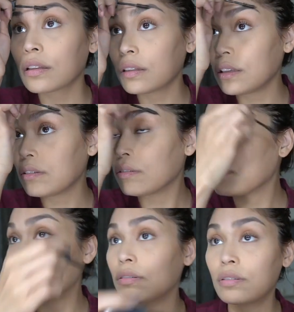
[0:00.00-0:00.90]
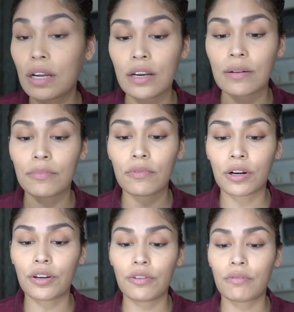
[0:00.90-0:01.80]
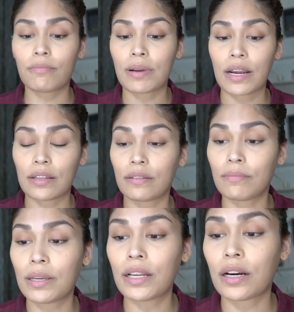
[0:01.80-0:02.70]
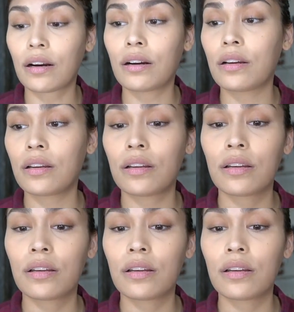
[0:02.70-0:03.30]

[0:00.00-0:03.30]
Hindi ko alam kung ano yung brand bilang